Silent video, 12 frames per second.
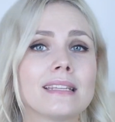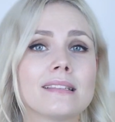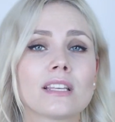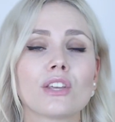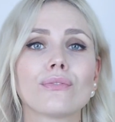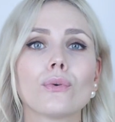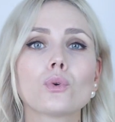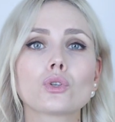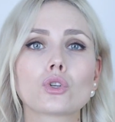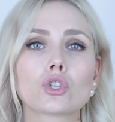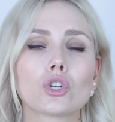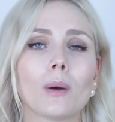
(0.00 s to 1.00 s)
diese
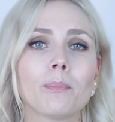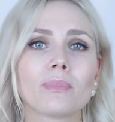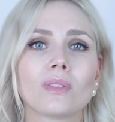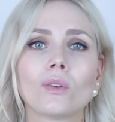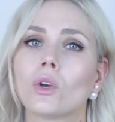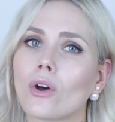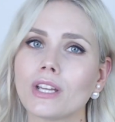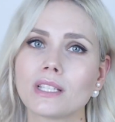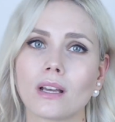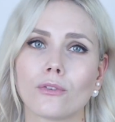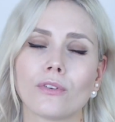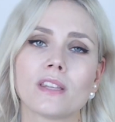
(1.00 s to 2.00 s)
gefotoshoppten
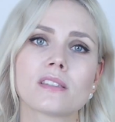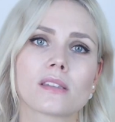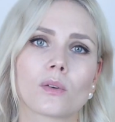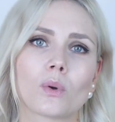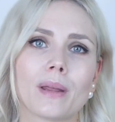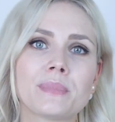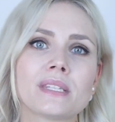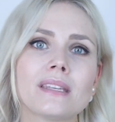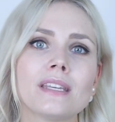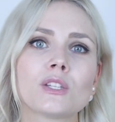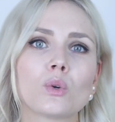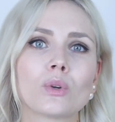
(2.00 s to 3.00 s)
Leute auf Instagram
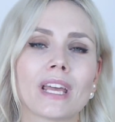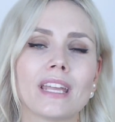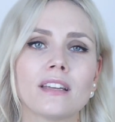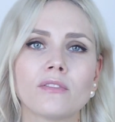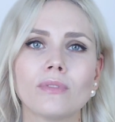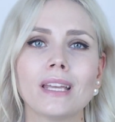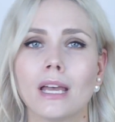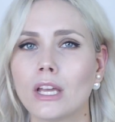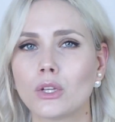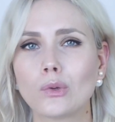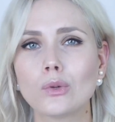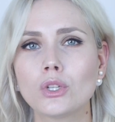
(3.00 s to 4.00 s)
sieht oder irgendwie
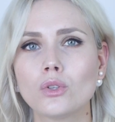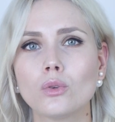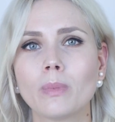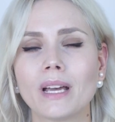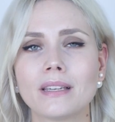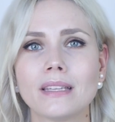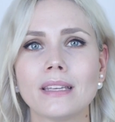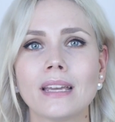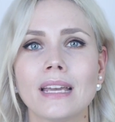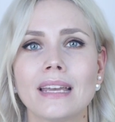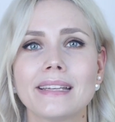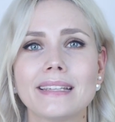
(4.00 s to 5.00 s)
YouTuber, die
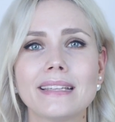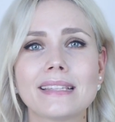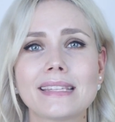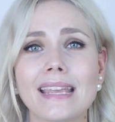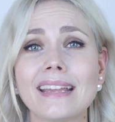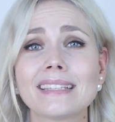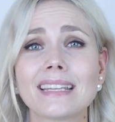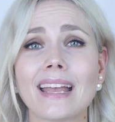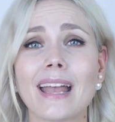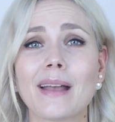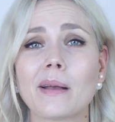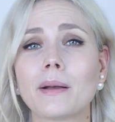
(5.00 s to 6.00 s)
die zehnte,
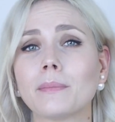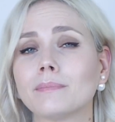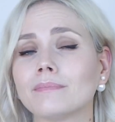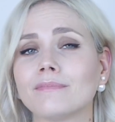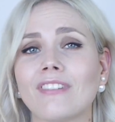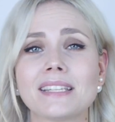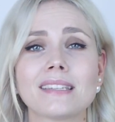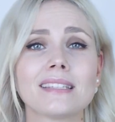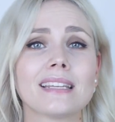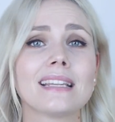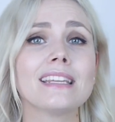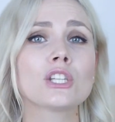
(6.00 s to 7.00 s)
ähm, weiß ich
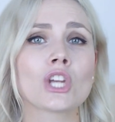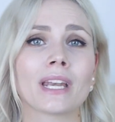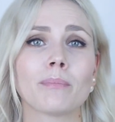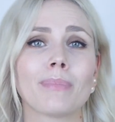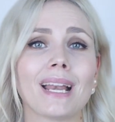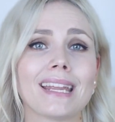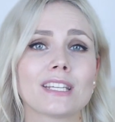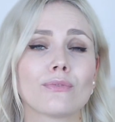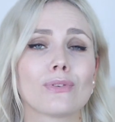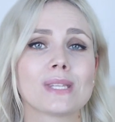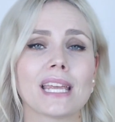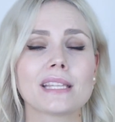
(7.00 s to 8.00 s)
nicht, Lidschattenpalette
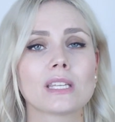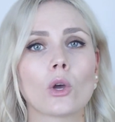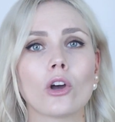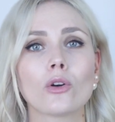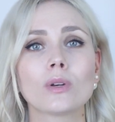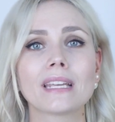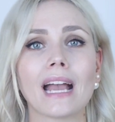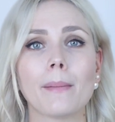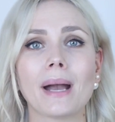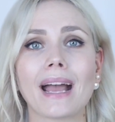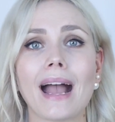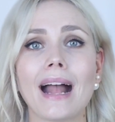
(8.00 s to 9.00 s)
für 60 Euro in die
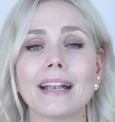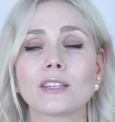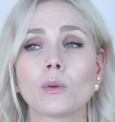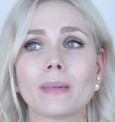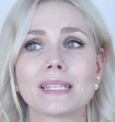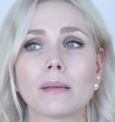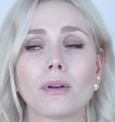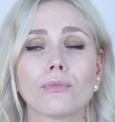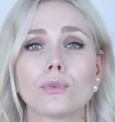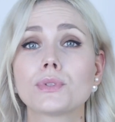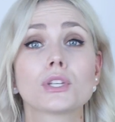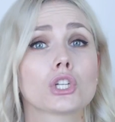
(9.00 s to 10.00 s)
Kamera halten und man selber
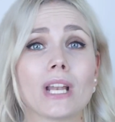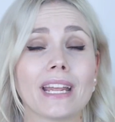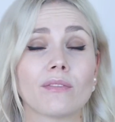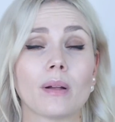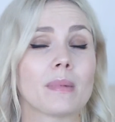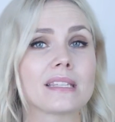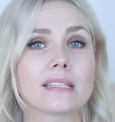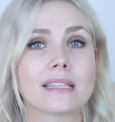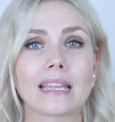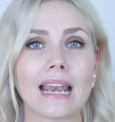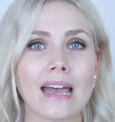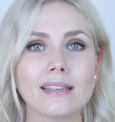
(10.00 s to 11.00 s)
fühlt sich schlecht, weil man sich
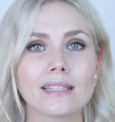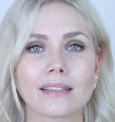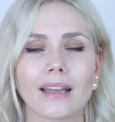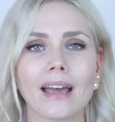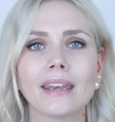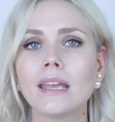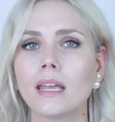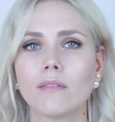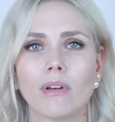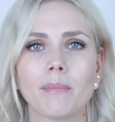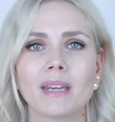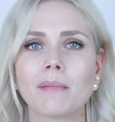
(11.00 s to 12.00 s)
nicht leisten kann,
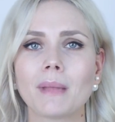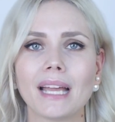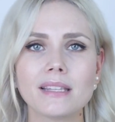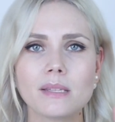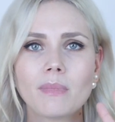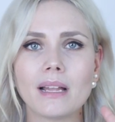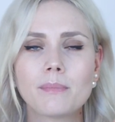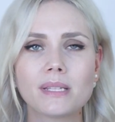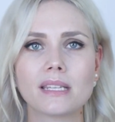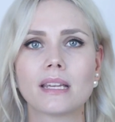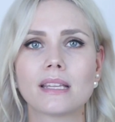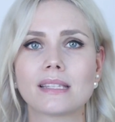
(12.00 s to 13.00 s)
weil man man dem Ganzen mal ein
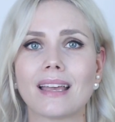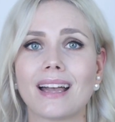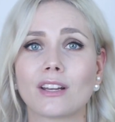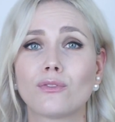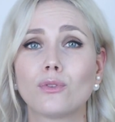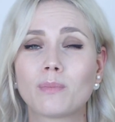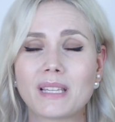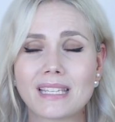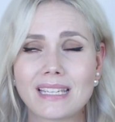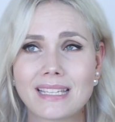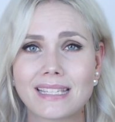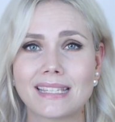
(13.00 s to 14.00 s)
bisschen entsagt, fühlt man
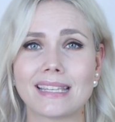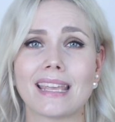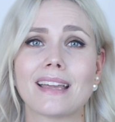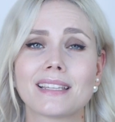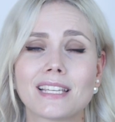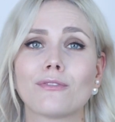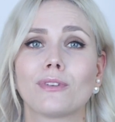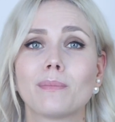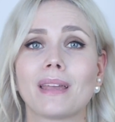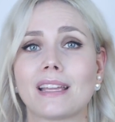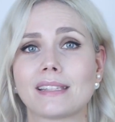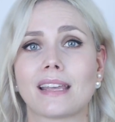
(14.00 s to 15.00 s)
sich sehr, sehr viel
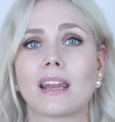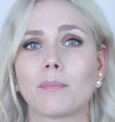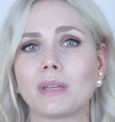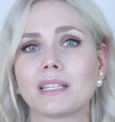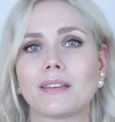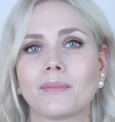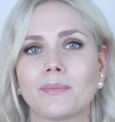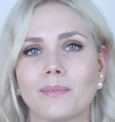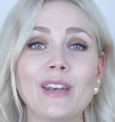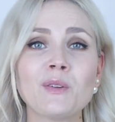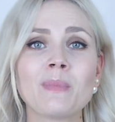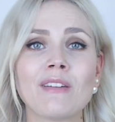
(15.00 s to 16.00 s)
mehr in seiner Mitte.
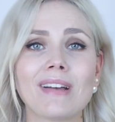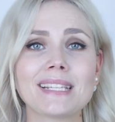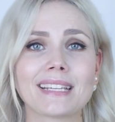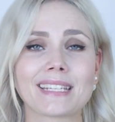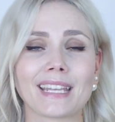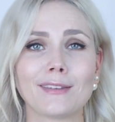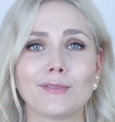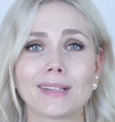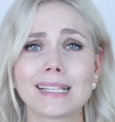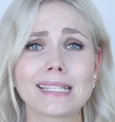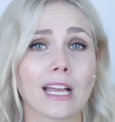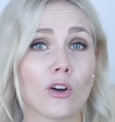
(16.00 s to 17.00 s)
Wenn du mehr Wasser trinken
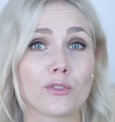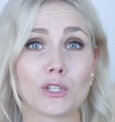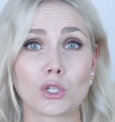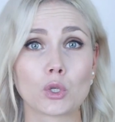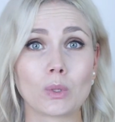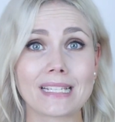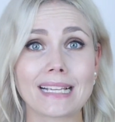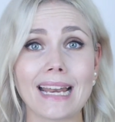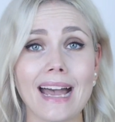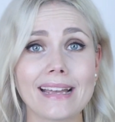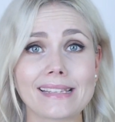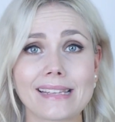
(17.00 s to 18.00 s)
willst, kauf dir ein schönes
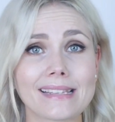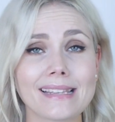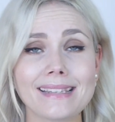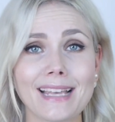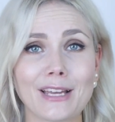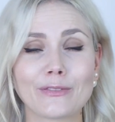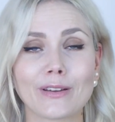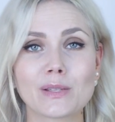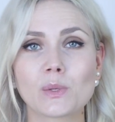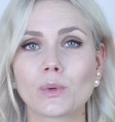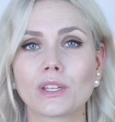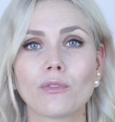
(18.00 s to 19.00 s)
Glas. Es ist einfach
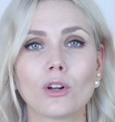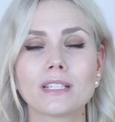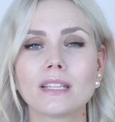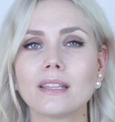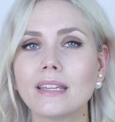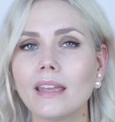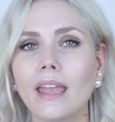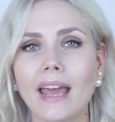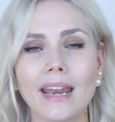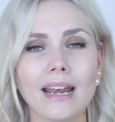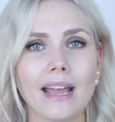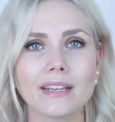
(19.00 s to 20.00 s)
so, ich wollte nie
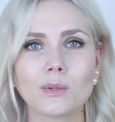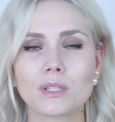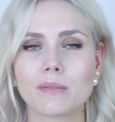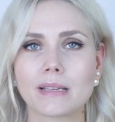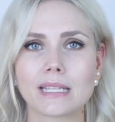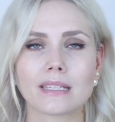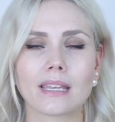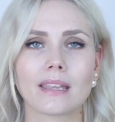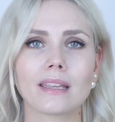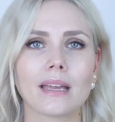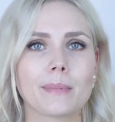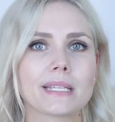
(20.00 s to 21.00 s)
gerne Leitungswasser
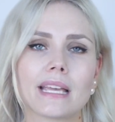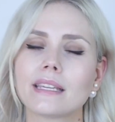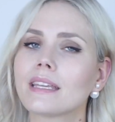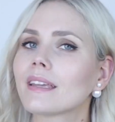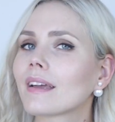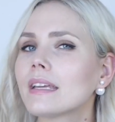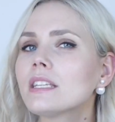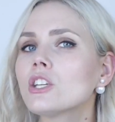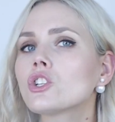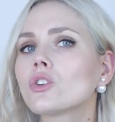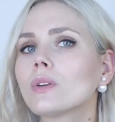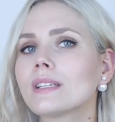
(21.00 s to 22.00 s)
trinken, aber seit ich ein
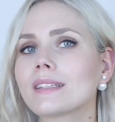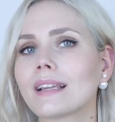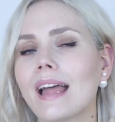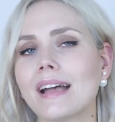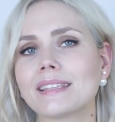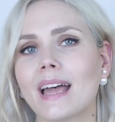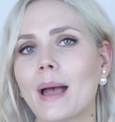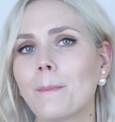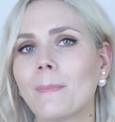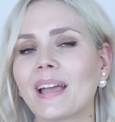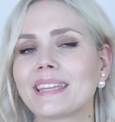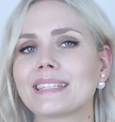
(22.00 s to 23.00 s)
richtig schönes Glas
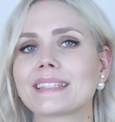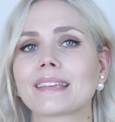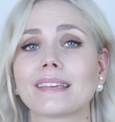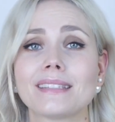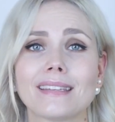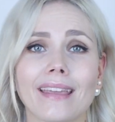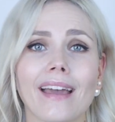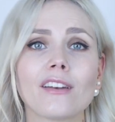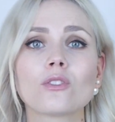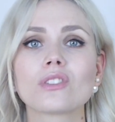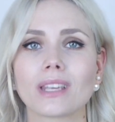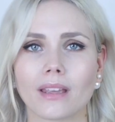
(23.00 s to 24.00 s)
habe, mache ich das richtig
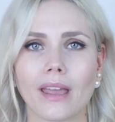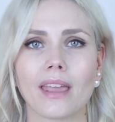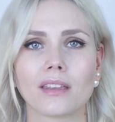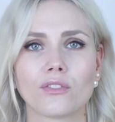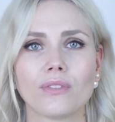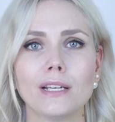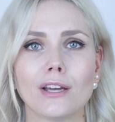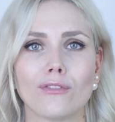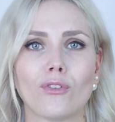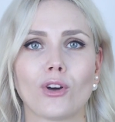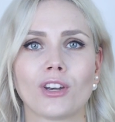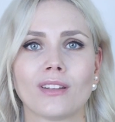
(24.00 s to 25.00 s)
gerne und trinke echt viel
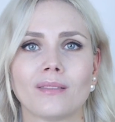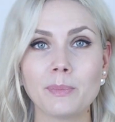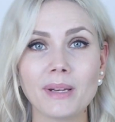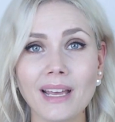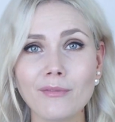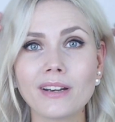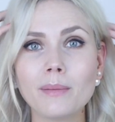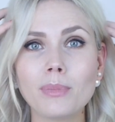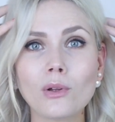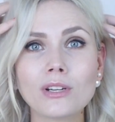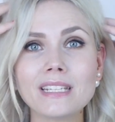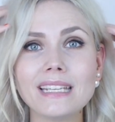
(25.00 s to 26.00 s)
davon. Ich bin einfach eine
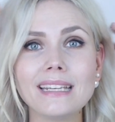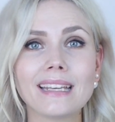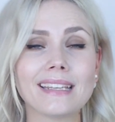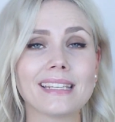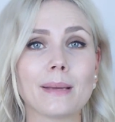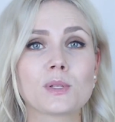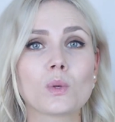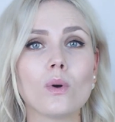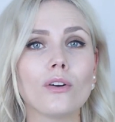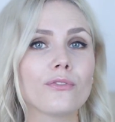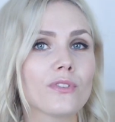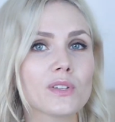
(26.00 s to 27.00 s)
Blondine. Ich habe so
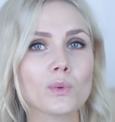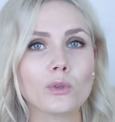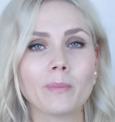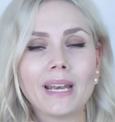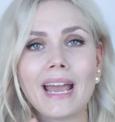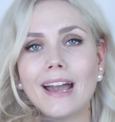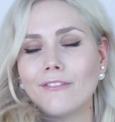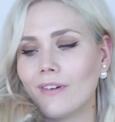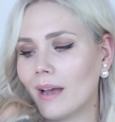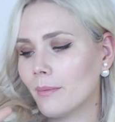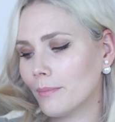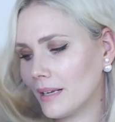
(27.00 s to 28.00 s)
oft versucht, meine
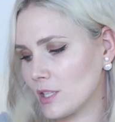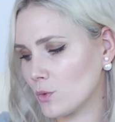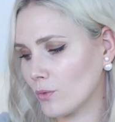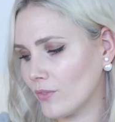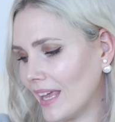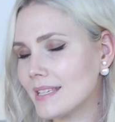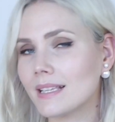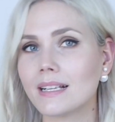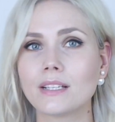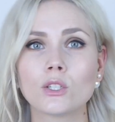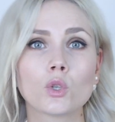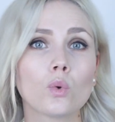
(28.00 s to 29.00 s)
Haarfarbe mal zu
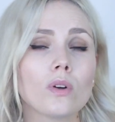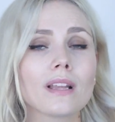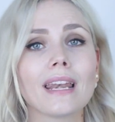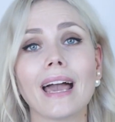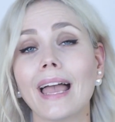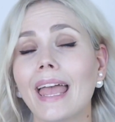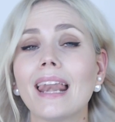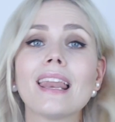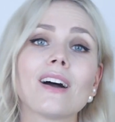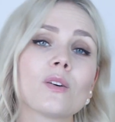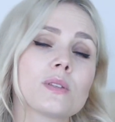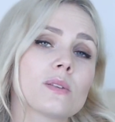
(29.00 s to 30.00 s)
wechseln, dunkler,
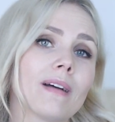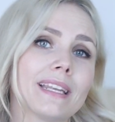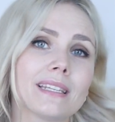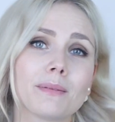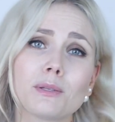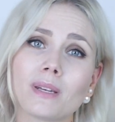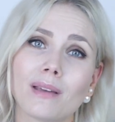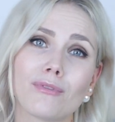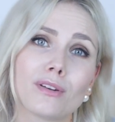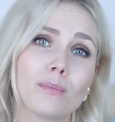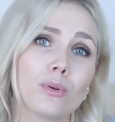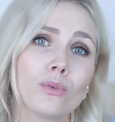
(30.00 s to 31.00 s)
heller und so weiter, aber ich bin
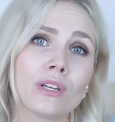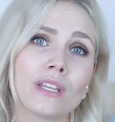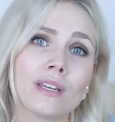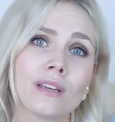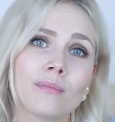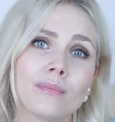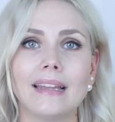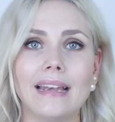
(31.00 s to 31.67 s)
einfach eine Blondine.